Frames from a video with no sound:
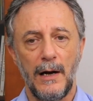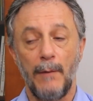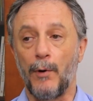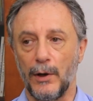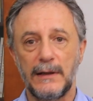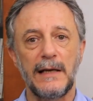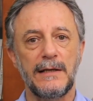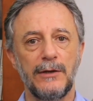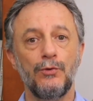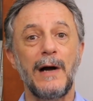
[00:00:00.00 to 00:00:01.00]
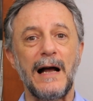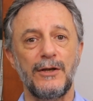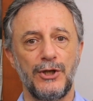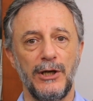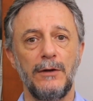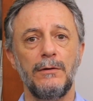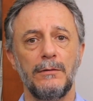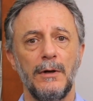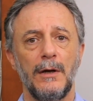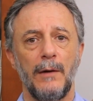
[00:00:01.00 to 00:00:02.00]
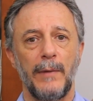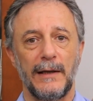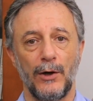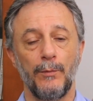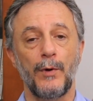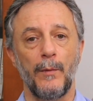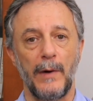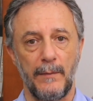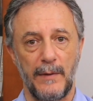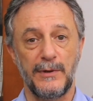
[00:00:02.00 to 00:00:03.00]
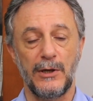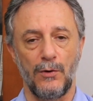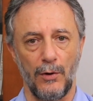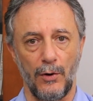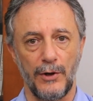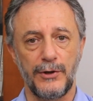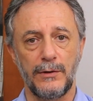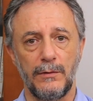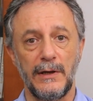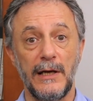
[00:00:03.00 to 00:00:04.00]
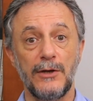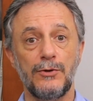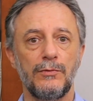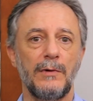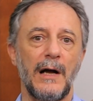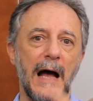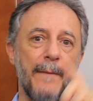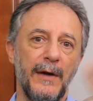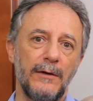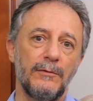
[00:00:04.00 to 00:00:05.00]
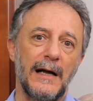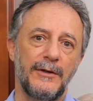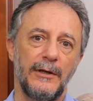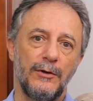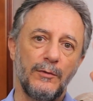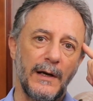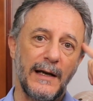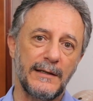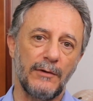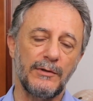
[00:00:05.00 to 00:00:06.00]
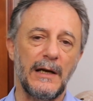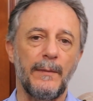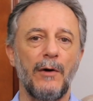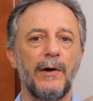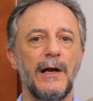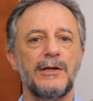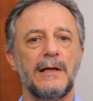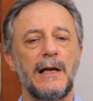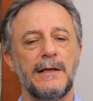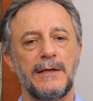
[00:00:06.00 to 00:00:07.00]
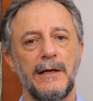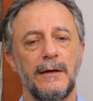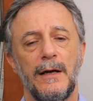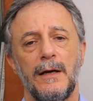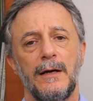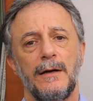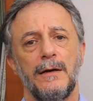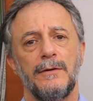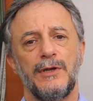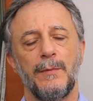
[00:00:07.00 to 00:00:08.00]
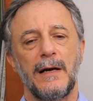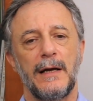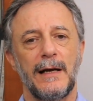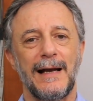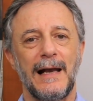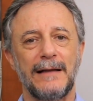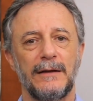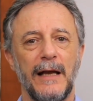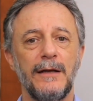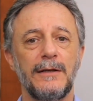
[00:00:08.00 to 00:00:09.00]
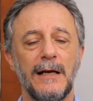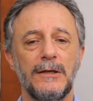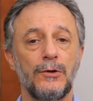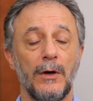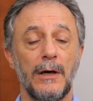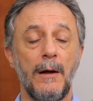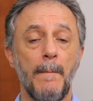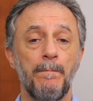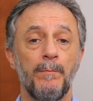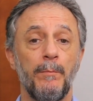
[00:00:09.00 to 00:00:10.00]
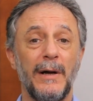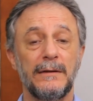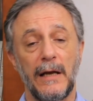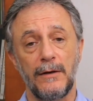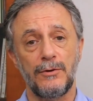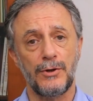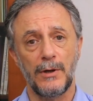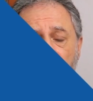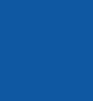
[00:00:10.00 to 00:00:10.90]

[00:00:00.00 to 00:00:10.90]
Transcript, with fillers: Pode ter sido o gatilho para ter um problema psicológico e isso abrir um gatilho de uma lesão cerebral que ele já trazia de maneira latente, ela se torna patente.